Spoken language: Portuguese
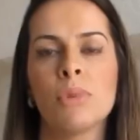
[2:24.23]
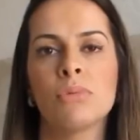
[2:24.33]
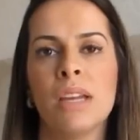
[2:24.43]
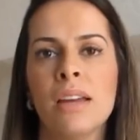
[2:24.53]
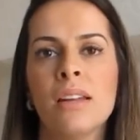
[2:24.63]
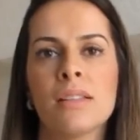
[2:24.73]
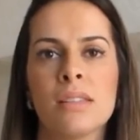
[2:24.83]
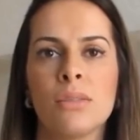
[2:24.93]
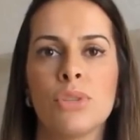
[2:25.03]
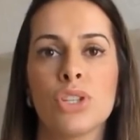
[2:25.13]
mão dela,
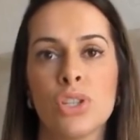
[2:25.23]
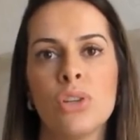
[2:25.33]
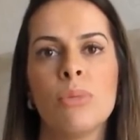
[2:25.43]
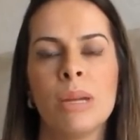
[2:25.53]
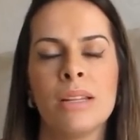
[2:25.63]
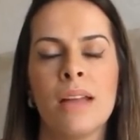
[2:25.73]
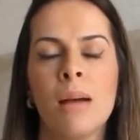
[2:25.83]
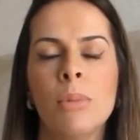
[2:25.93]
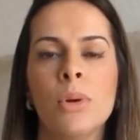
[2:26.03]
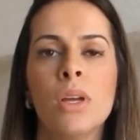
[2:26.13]
assim, no estilo
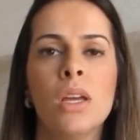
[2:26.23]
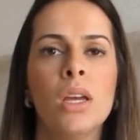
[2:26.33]
BLW,